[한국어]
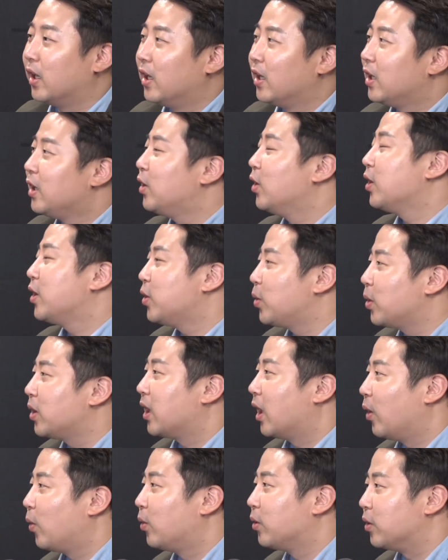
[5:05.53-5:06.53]
이런 기록이
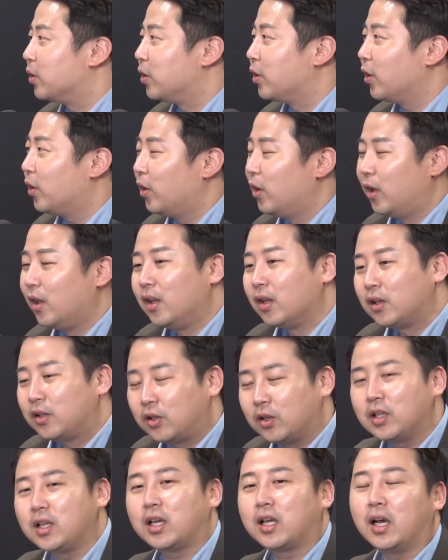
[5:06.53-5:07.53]
나오거든요.
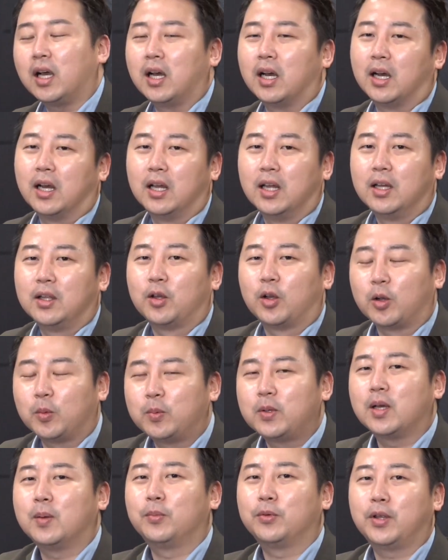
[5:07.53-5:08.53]
그러니까
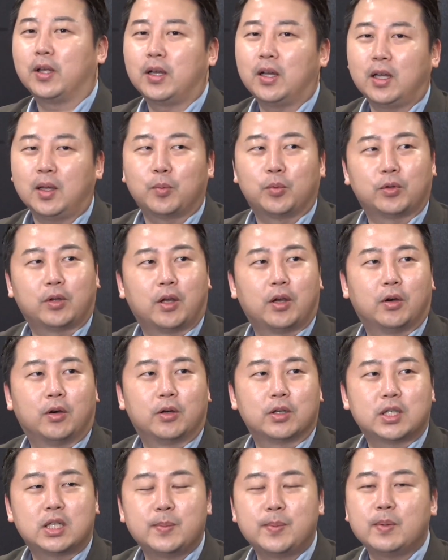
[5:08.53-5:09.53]
여러분이 한번 생각해 보세요.
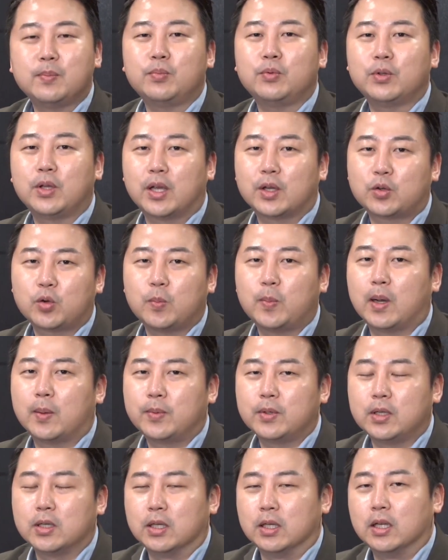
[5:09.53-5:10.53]
10인분의
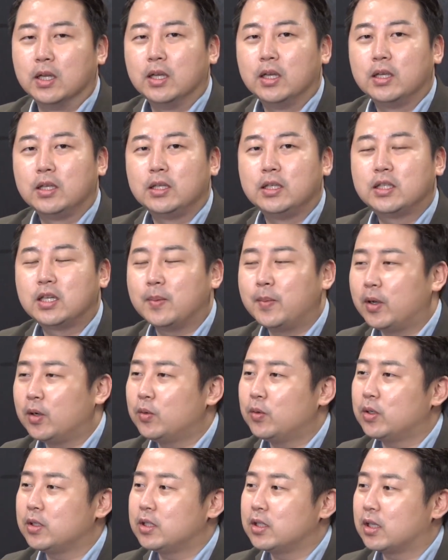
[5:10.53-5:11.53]
초밥을 이재명
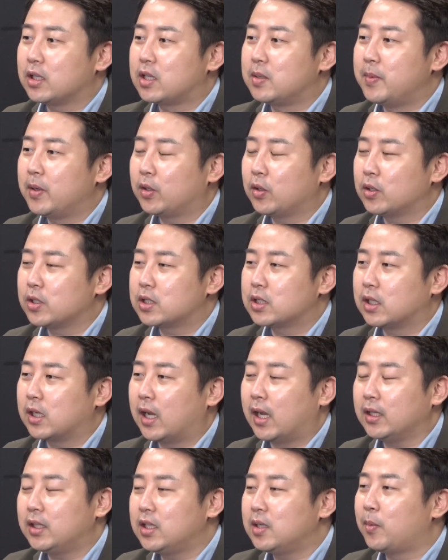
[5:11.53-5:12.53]
의원이나 김혜경 씨가
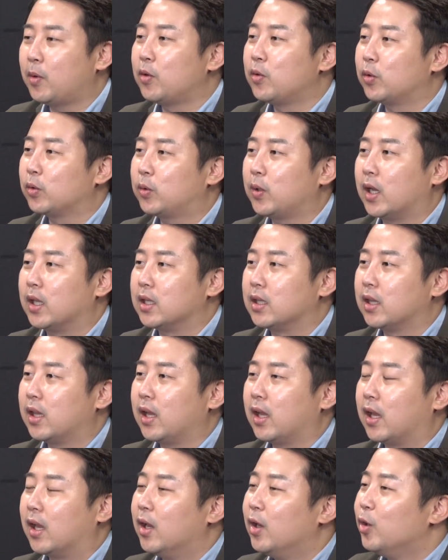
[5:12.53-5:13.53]
아들이 먹은 것도
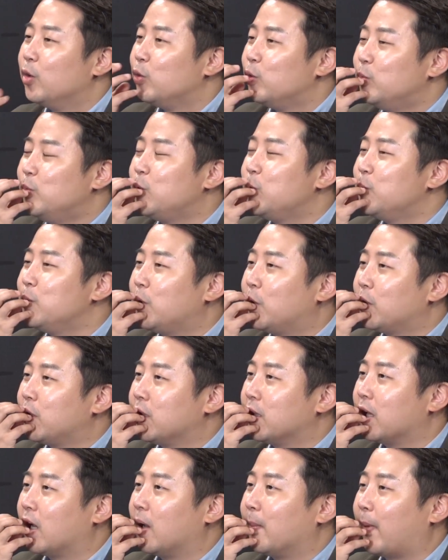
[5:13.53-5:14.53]
아닌데 우물우물 거린
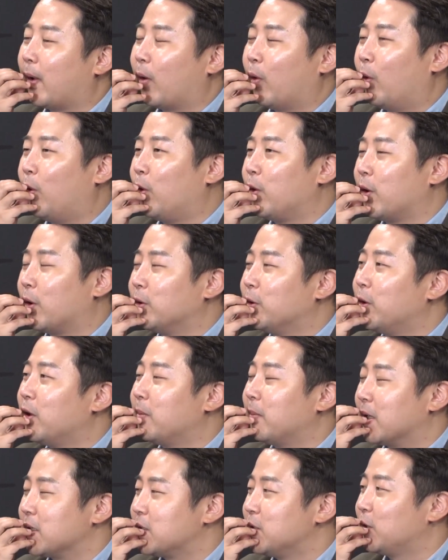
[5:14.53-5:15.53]
다음에 연어의
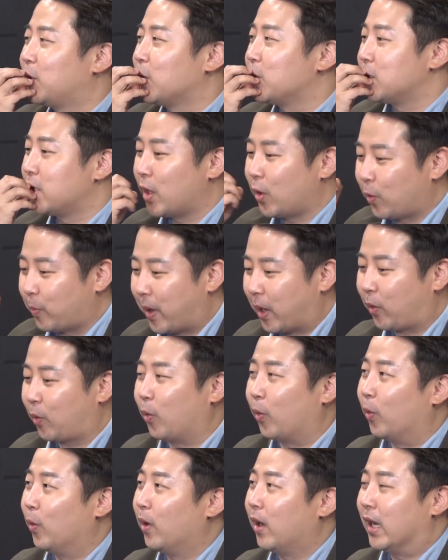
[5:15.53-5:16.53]
맛이 느껴지네 하고
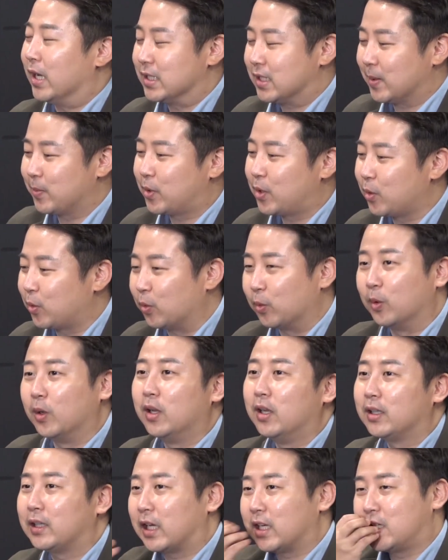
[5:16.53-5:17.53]
뱉고 안 삼키고
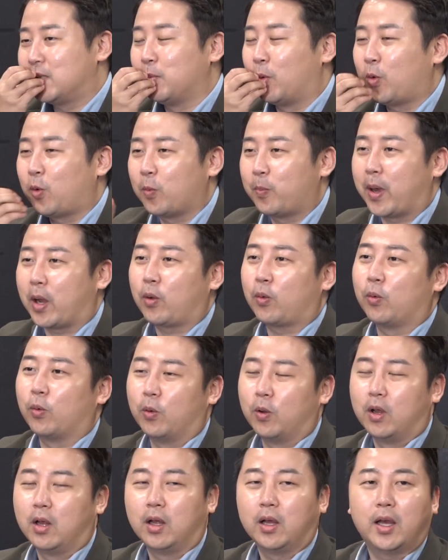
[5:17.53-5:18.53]
다시 먹고
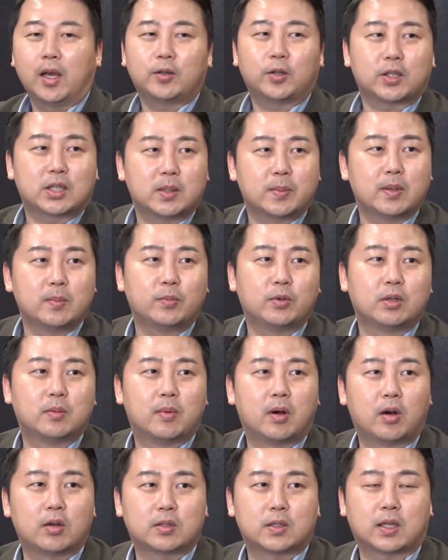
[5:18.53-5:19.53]
뱉고 해서 10인분을
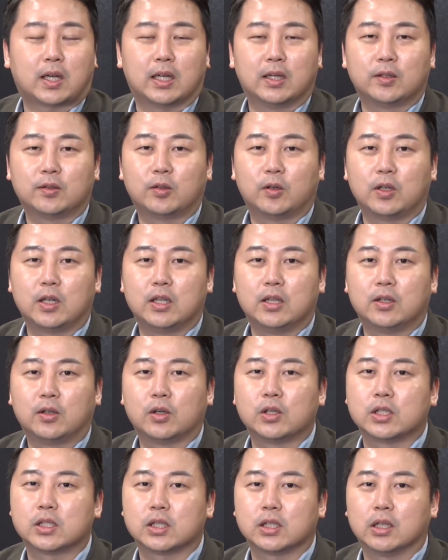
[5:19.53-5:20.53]
먹었을 가능성이 있는
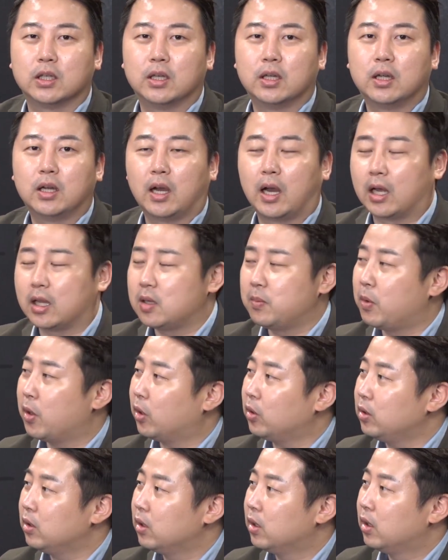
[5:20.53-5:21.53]
건지,
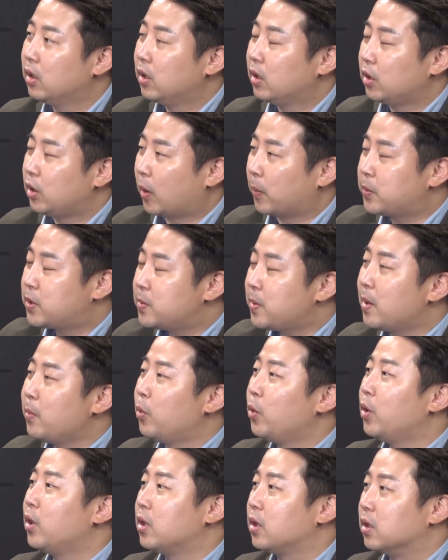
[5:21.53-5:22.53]
아니면 옆집에
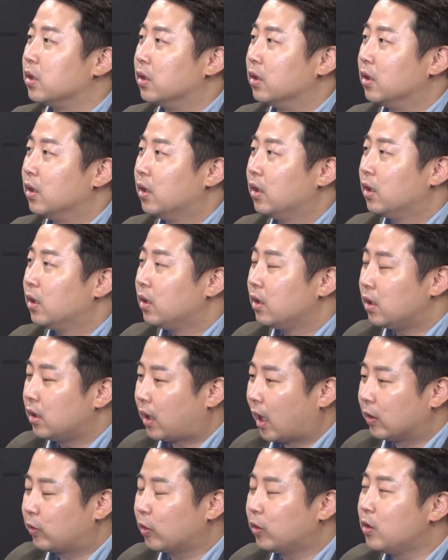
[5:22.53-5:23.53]
모여있는 이
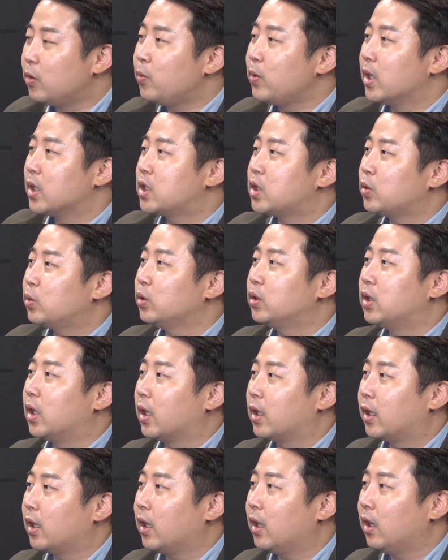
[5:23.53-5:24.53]
대선을 위한
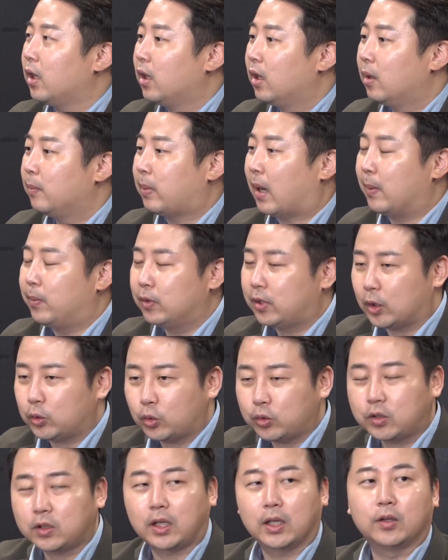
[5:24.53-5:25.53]
식구들에게 밥을
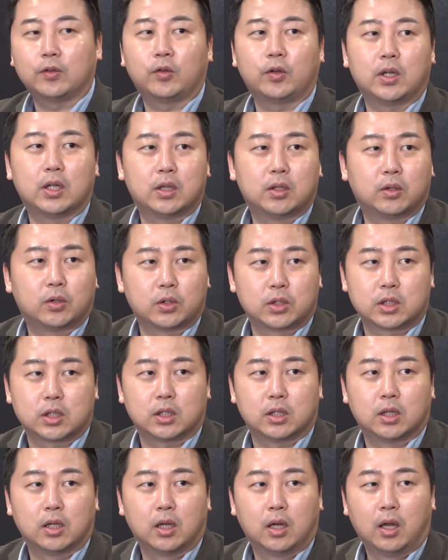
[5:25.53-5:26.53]
사줬을 가능성이 있는
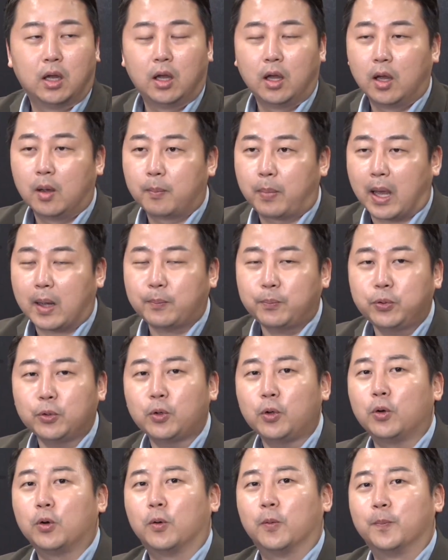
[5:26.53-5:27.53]
건지.
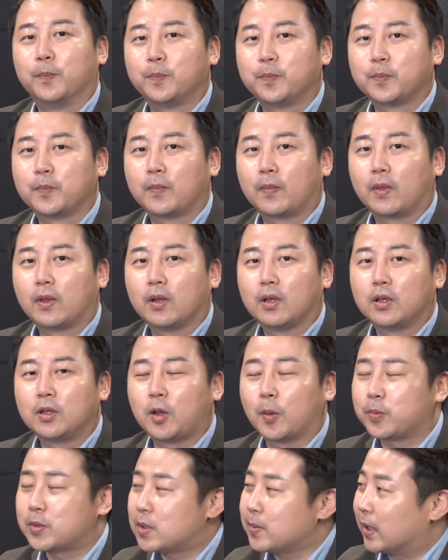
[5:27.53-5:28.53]
100%
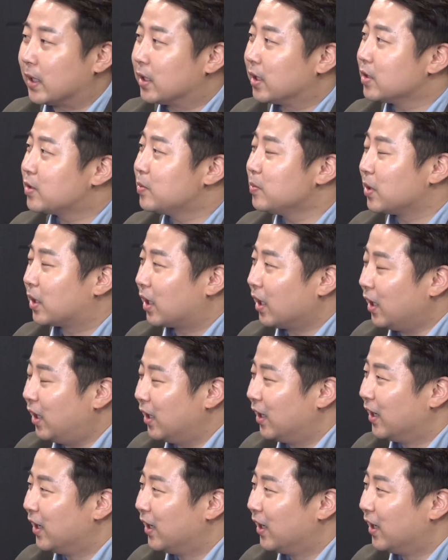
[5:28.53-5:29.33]
옆집 아니겠습니까?